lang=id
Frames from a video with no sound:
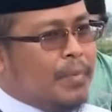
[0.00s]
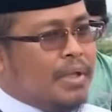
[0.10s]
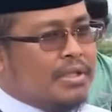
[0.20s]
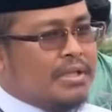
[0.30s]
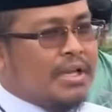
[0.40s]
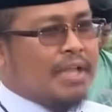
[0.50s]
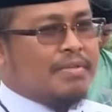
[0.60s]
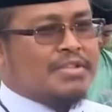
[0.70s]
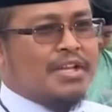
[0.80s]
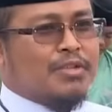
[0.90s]
Terkait
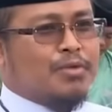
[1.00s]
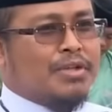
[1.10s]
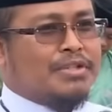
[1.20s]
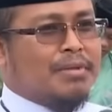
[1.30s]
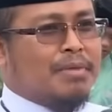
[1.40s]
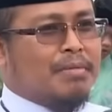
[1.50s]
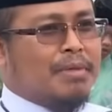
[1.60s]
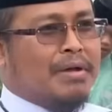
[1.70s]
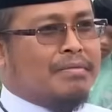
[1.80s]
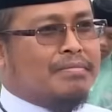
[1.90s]
masalah cuaca,
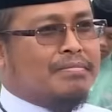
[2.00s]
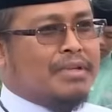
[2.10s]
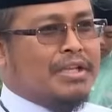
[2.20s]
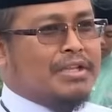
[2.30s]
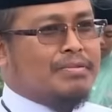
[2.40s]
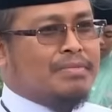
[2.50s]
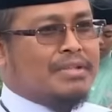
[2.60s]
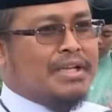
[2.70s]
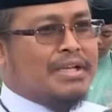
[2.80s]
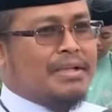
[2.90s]
memang ini
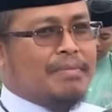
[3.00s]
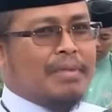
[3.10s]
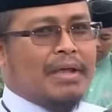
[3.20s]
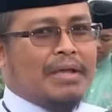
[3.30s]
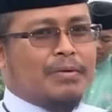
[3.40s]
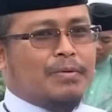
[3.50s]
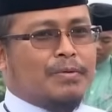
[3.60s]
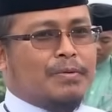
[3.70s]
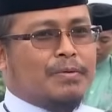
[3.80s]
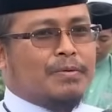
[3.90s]
menjadi PR
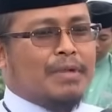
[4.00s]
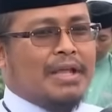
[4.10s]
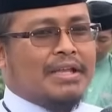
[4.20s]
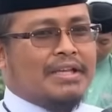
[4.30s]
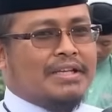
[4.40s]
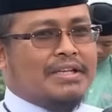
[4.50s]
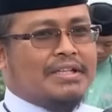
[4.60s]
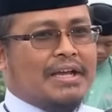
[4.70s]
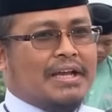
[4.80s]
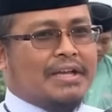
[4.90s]
untuk wilayah di
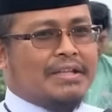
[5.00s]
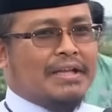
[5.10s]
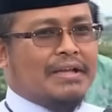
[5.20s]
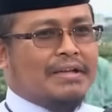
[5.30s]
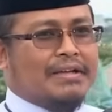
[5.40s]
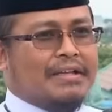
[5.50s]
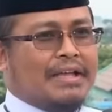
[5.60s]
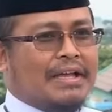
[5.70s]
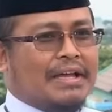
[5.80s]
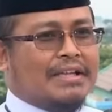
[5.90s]
Jakarta.
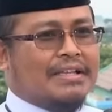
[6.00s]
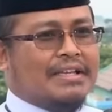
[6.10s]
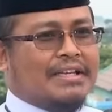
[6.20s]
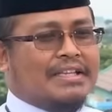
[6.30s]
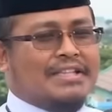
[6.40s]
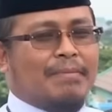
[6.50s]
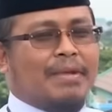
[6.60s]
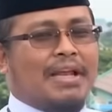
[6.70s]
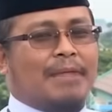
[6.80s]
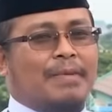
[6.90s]
Ya artinya kita
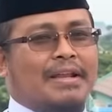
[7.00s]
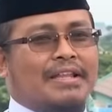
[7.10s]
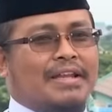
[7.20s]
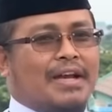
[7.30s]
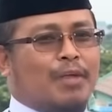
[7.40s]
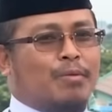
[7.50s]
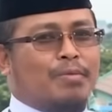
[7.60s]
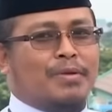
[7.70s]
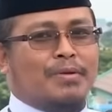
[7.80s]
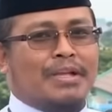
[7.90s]
sampaikan apa adanya. Kalaupun
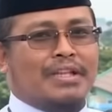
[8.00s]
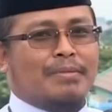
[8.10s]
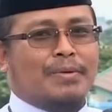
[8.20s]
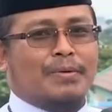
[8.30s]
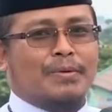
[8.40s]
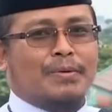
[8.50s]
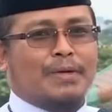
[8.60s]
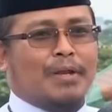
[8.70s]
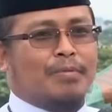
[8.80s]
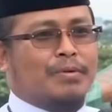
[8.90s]
mendung nanti mendung,
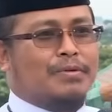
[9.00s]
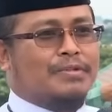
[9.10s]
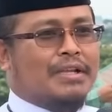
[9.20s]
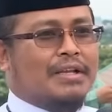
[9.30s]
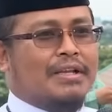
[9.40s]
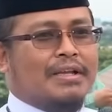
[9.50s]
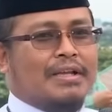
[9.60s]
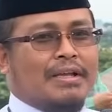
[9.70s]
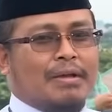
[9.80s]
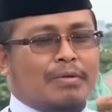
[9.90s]
kalaupun hujan
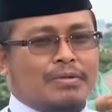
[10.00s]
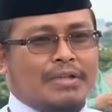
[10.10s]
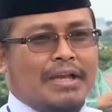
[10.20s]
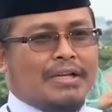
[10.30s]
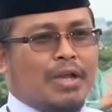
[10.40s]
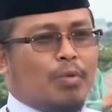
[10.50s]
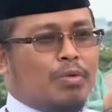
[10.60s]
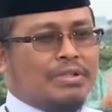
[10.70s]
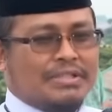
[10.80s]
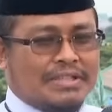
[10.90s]
hujan,
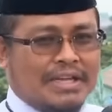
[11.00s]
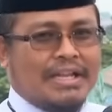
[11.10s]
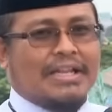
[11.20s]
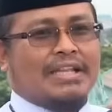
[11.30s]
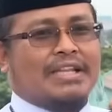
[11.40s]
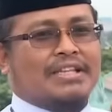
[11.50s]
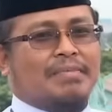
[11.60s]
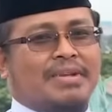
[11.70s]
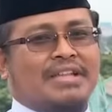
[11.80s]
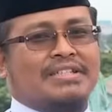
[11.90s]
kalaupun cerah nanti kita
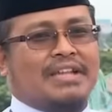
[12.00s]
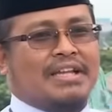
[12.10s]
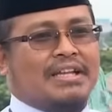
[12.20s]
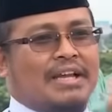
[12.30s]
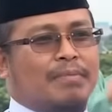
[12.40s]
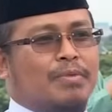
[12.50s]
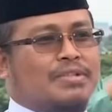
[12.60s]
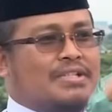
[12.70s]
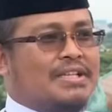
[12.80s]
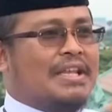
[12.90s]
sampaikan cerah dengan
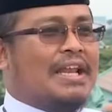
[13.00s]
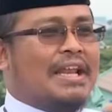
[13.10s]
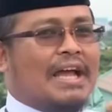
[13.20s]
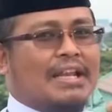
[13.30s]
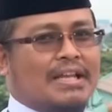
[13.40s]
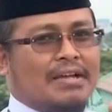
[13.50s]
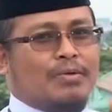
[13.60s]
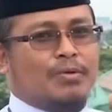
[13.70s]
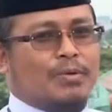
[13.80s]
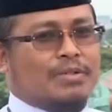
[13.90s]
posisi hilal yang ada
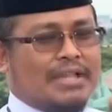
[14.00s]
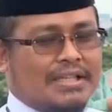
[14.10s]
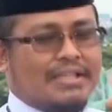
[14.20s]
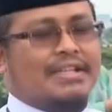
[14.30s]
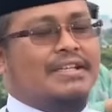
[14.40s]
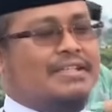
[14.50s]
untuk saat ini.